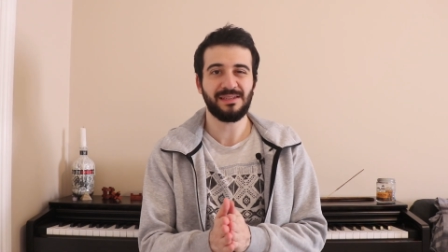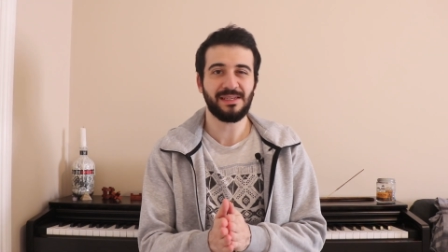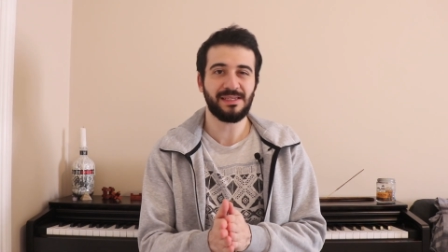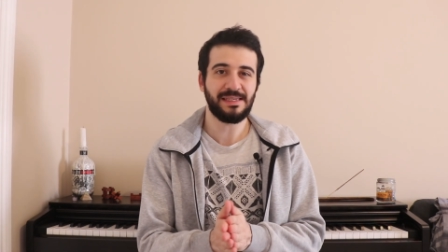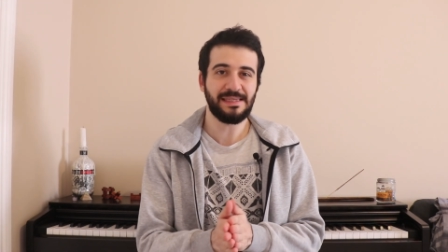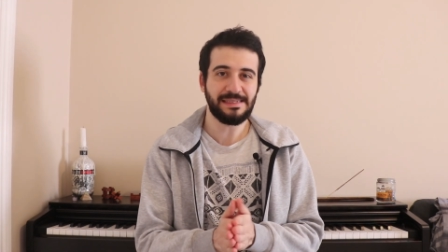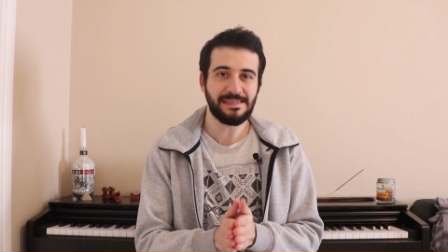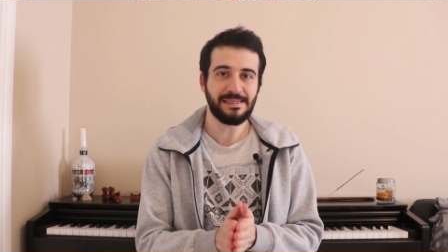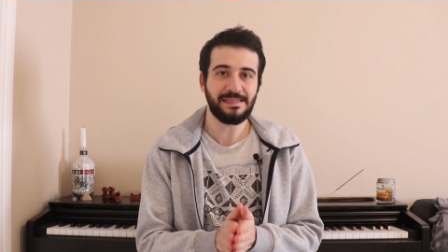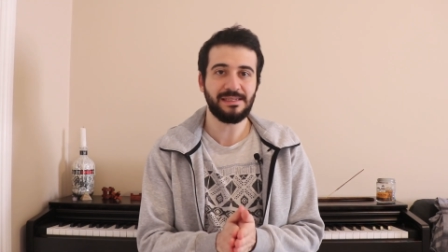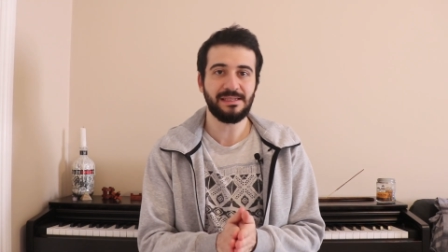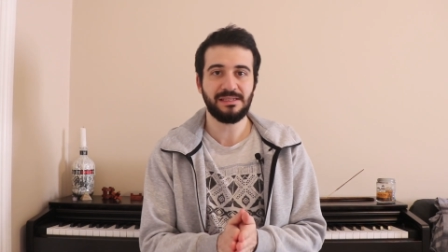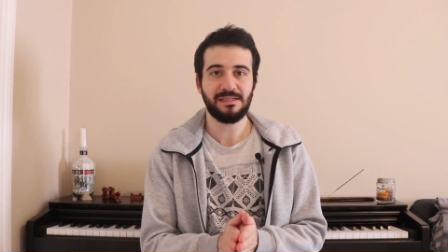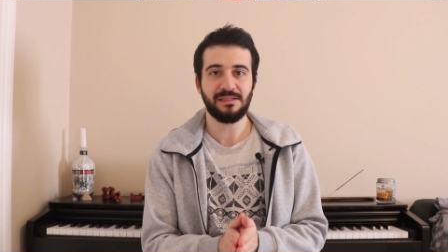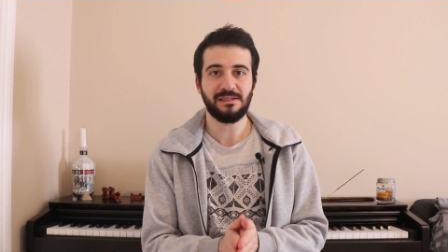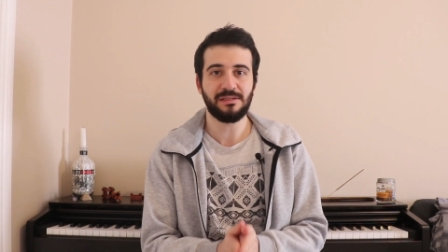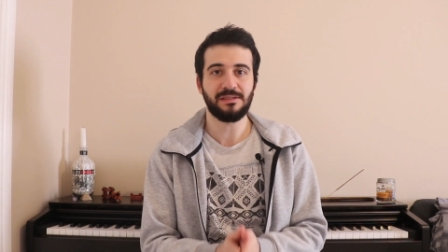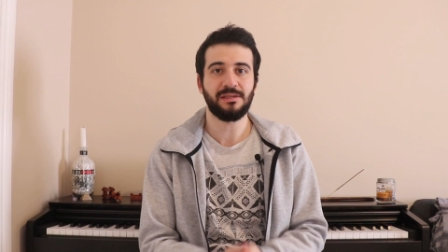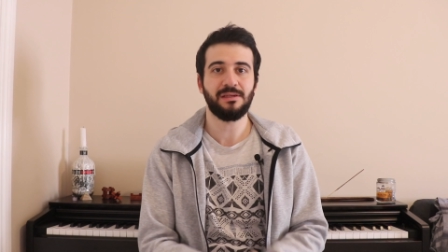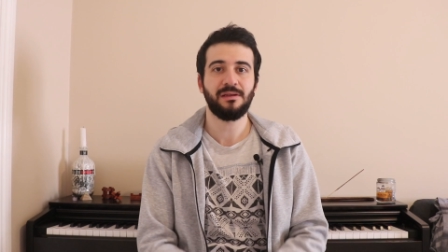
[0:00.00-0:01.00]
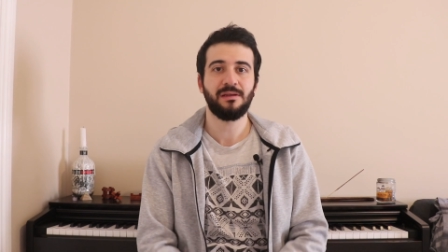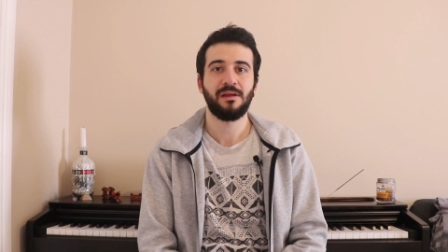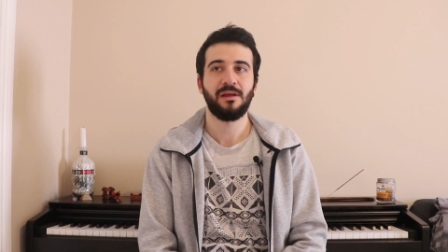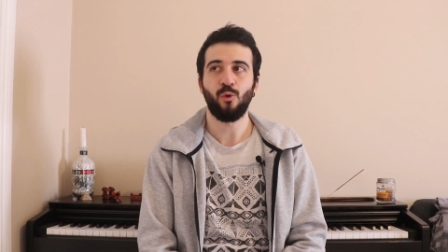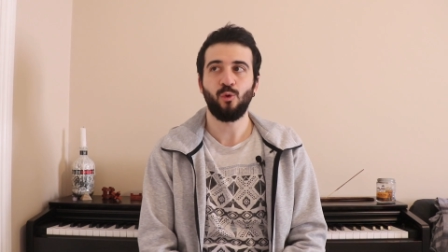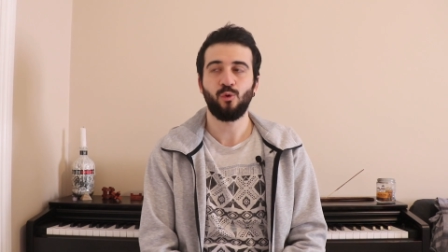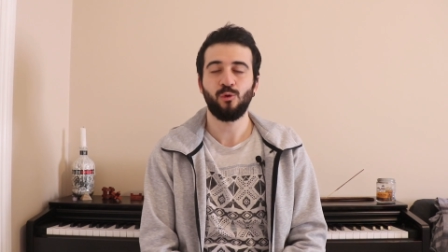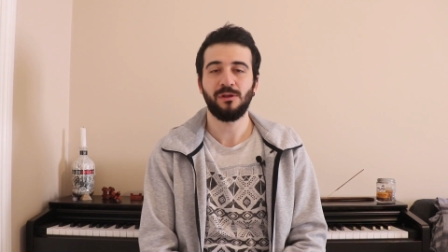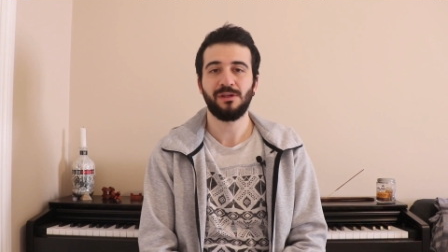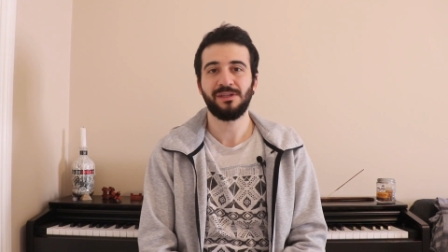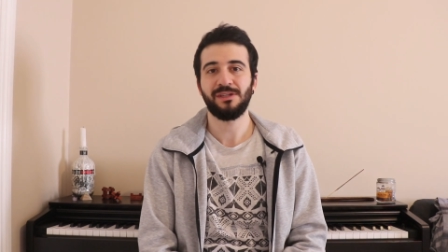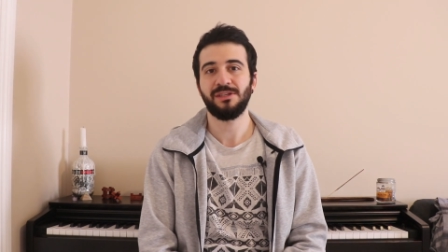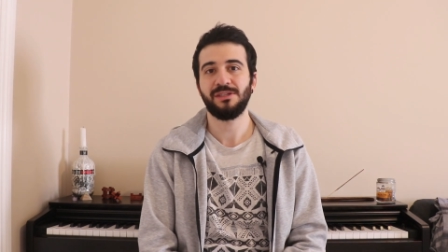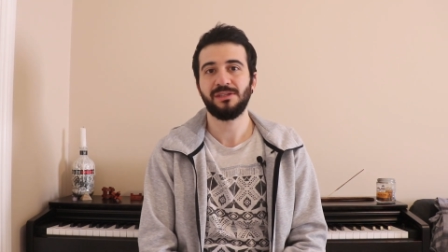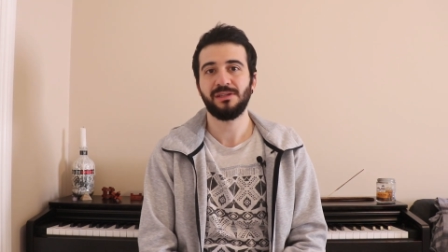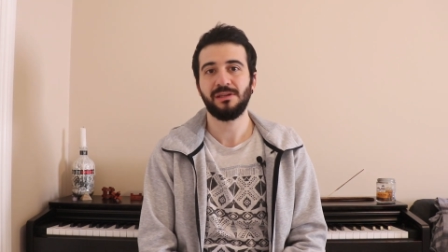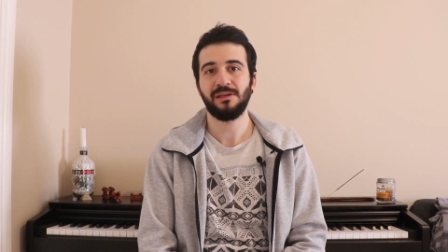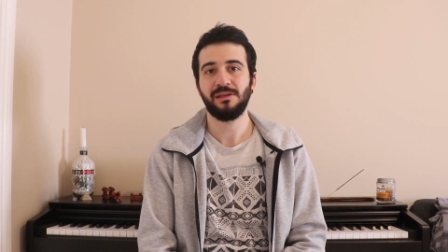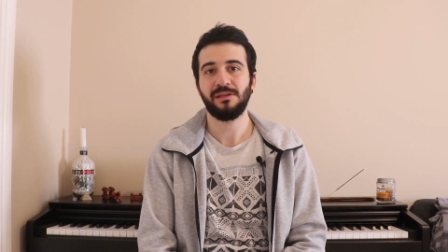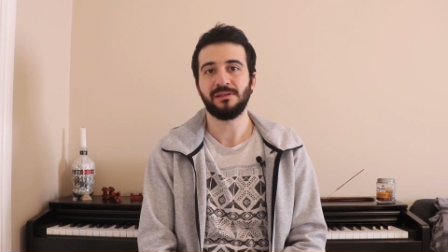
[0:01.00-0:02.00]
daha kesinleşince okul
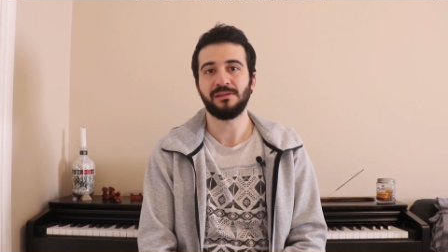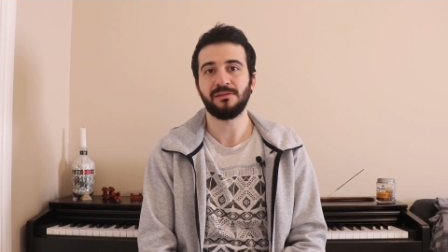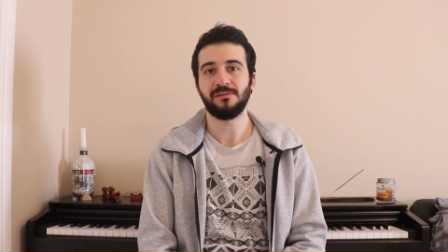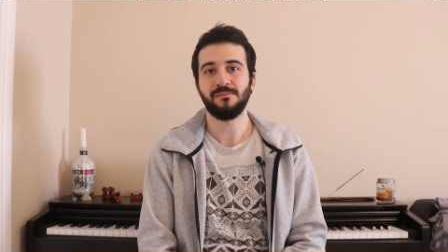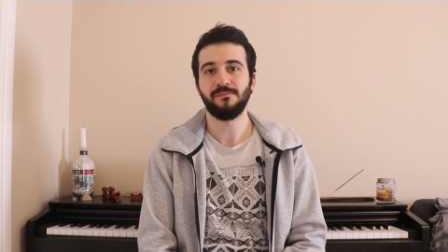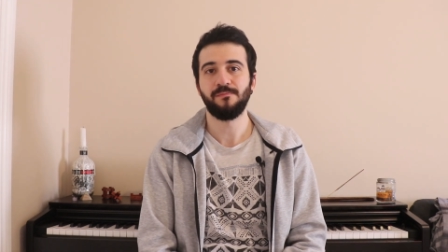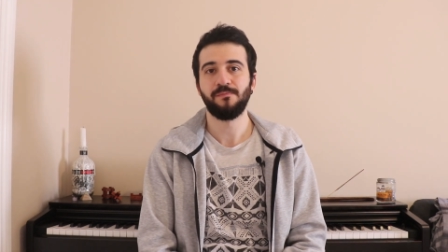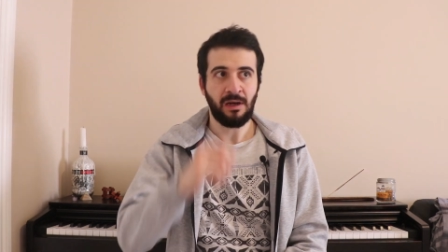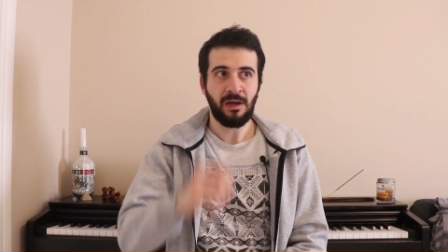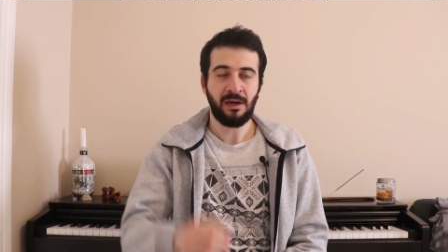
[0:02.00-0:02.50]
arayışlarına girdim.